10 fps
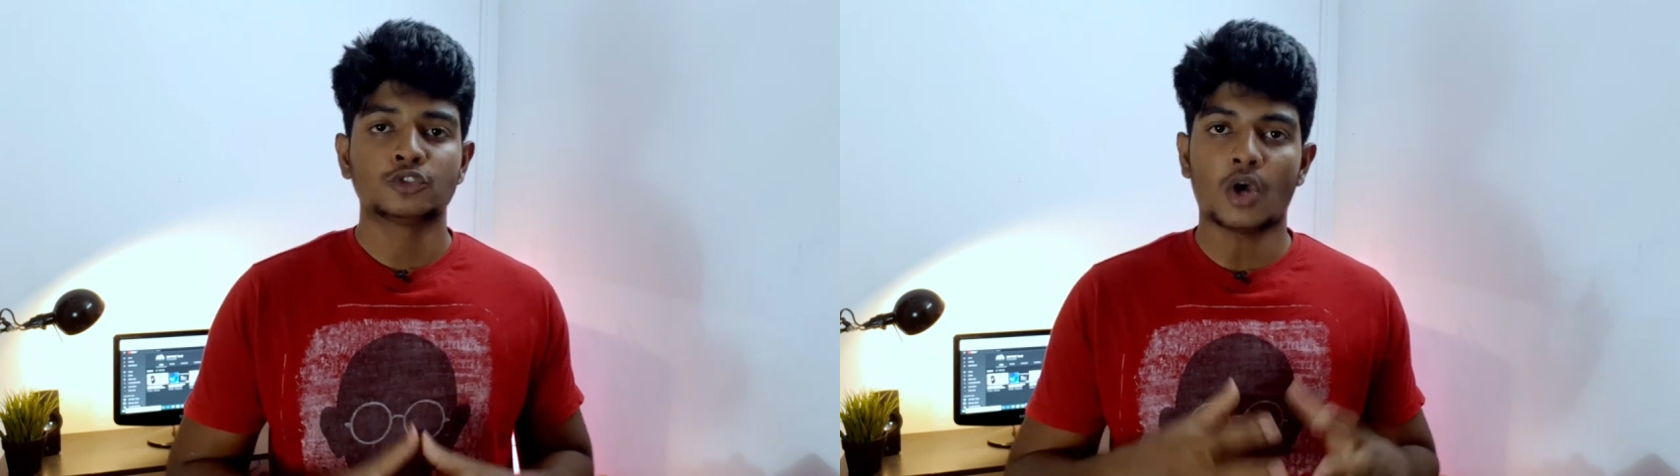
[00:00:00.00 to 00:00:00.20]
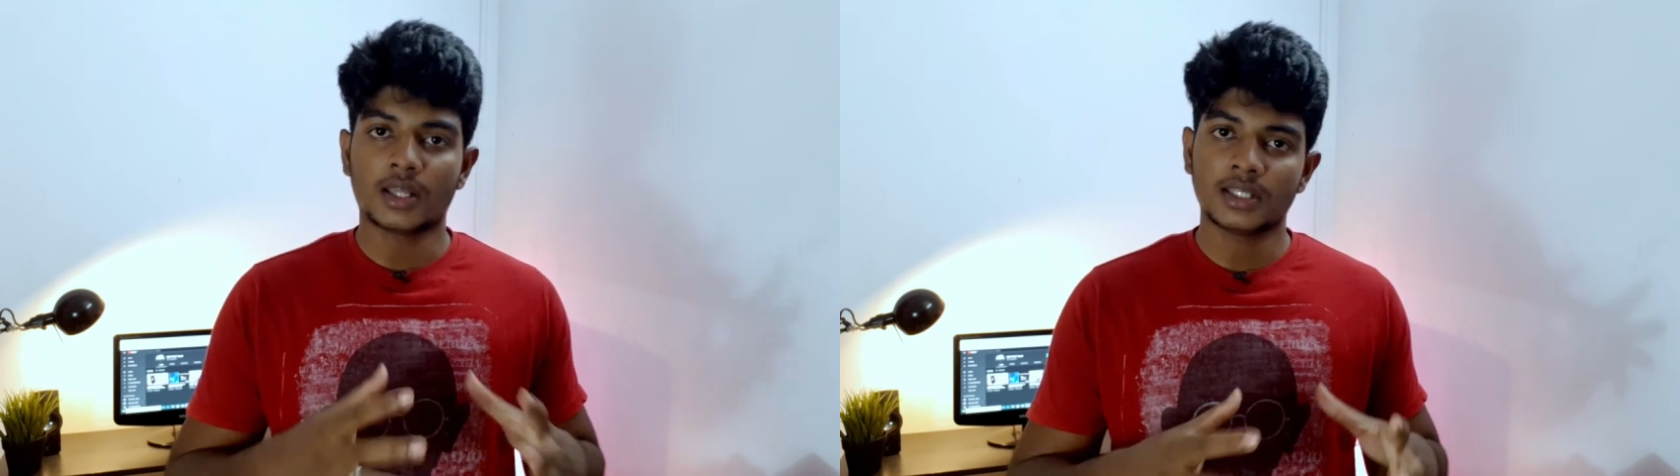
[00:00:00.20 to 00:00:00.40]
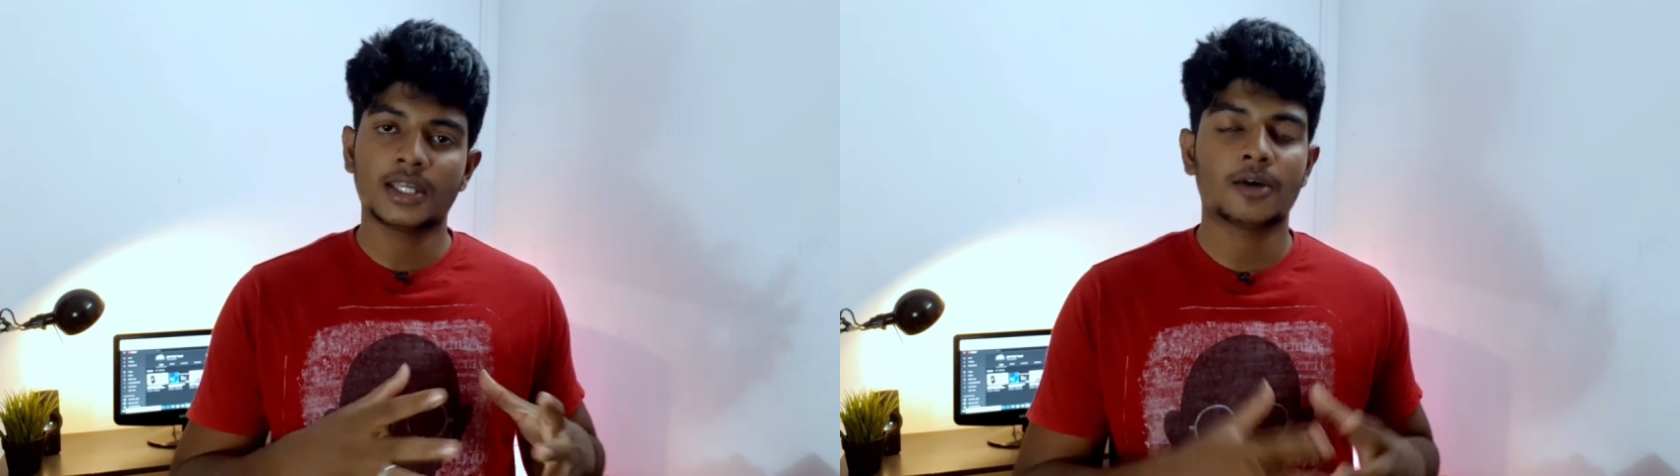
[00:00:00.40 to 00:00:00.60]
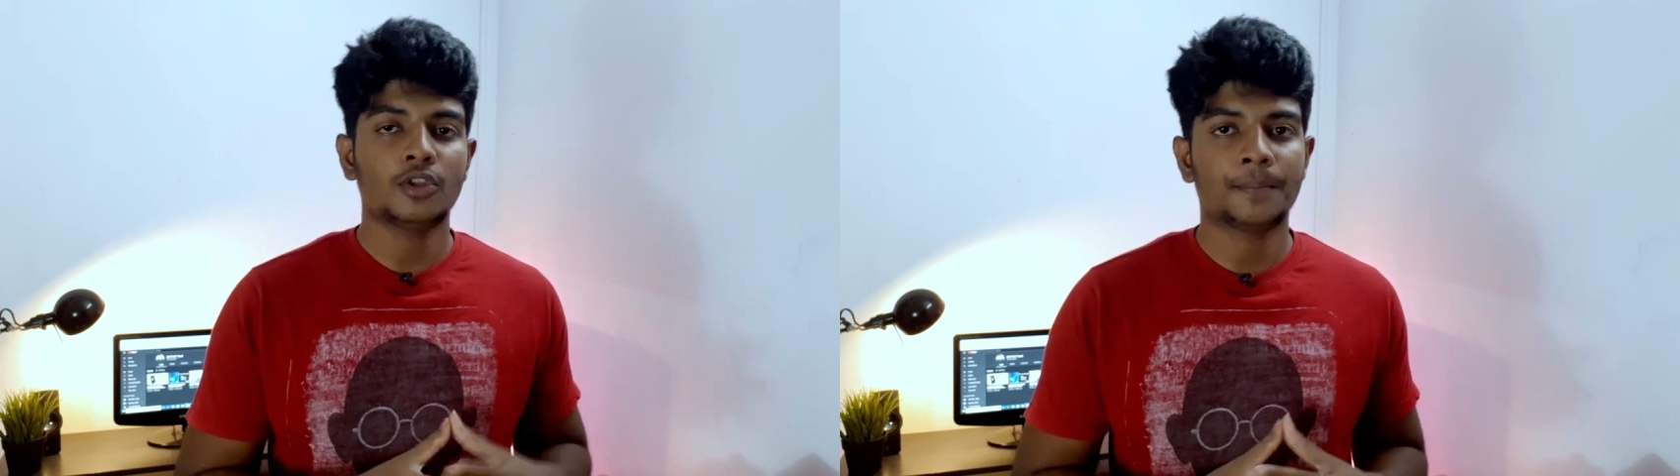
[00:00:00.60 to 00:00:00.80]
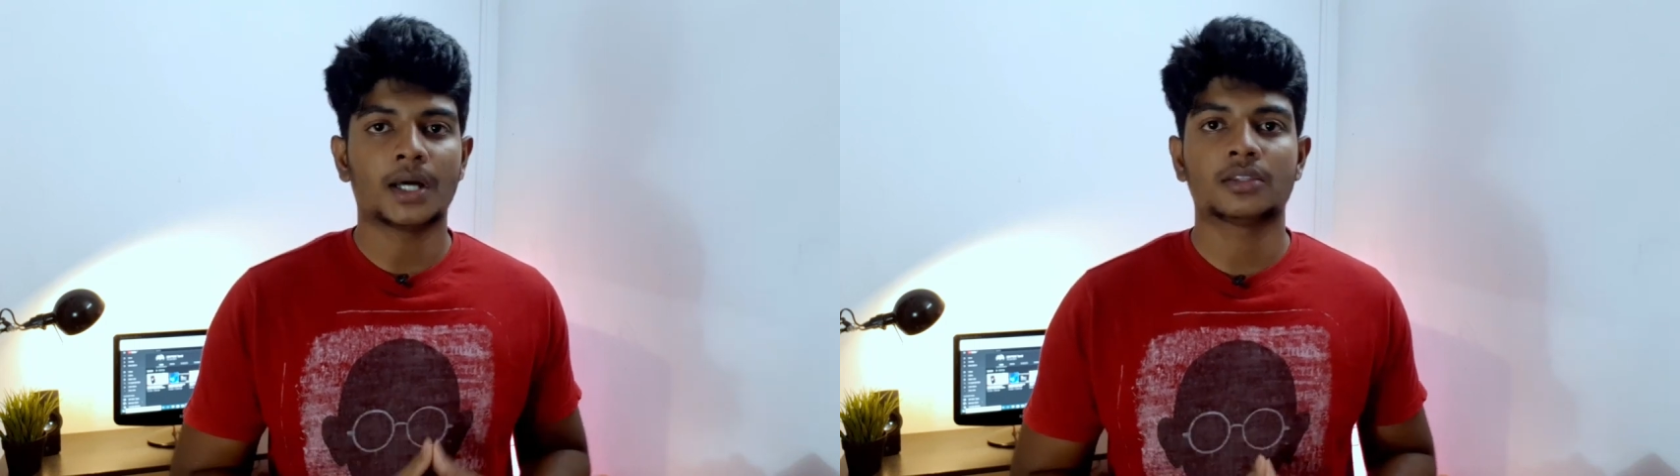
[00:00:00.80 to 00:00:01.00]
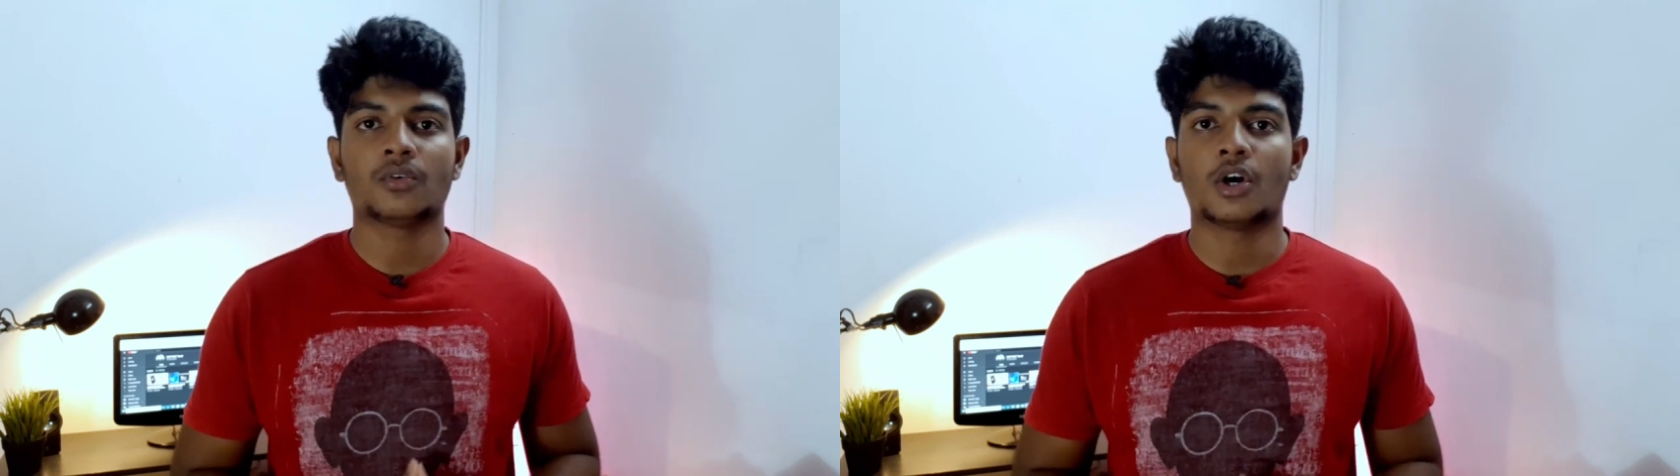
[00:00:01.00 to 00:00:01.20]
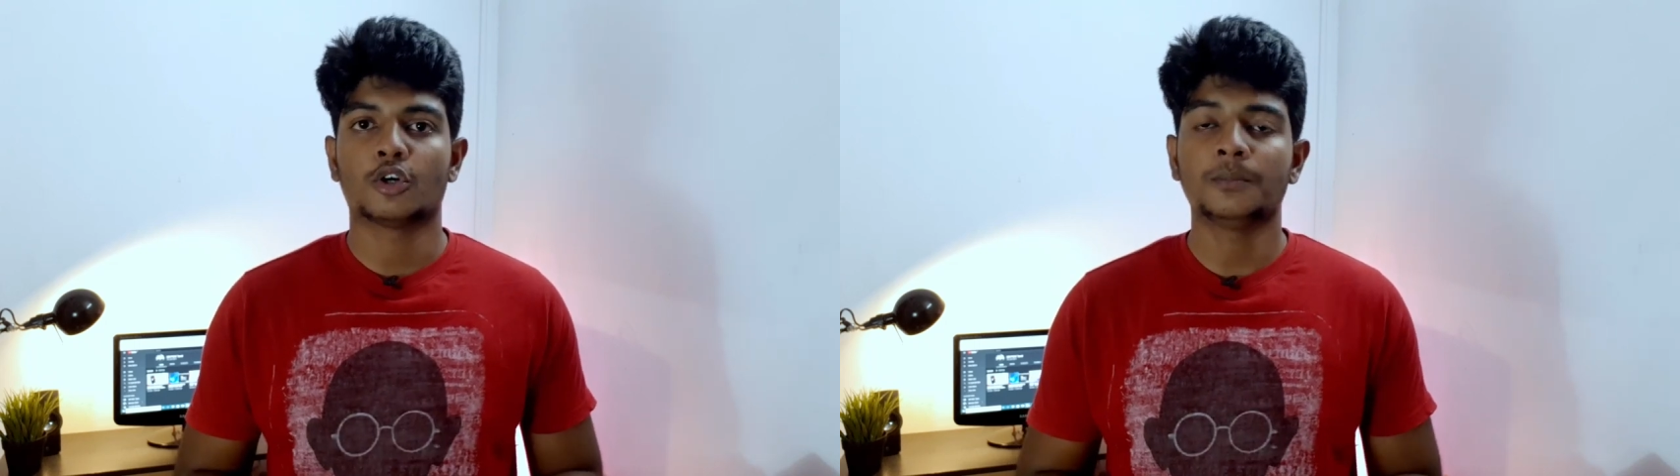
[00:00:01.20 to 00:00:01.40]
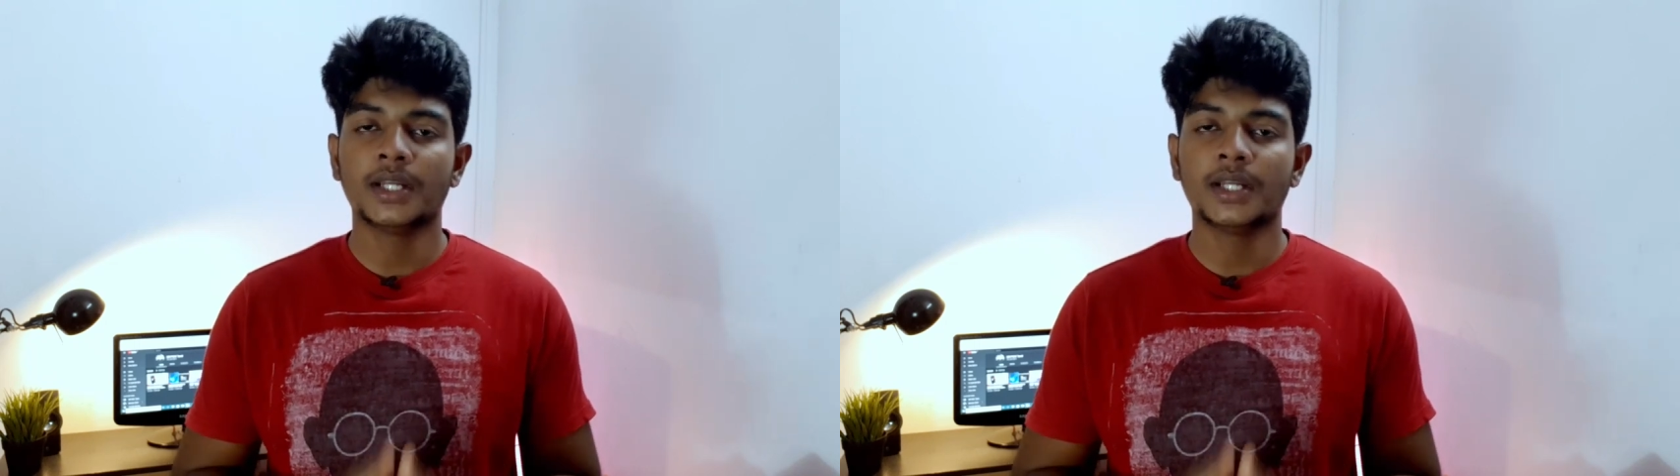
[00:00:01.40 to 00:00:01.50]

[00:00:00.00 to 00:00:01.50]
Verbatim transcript: ஸோ அதை நீங்கள் வந்து பார்த்து வாங்கணும்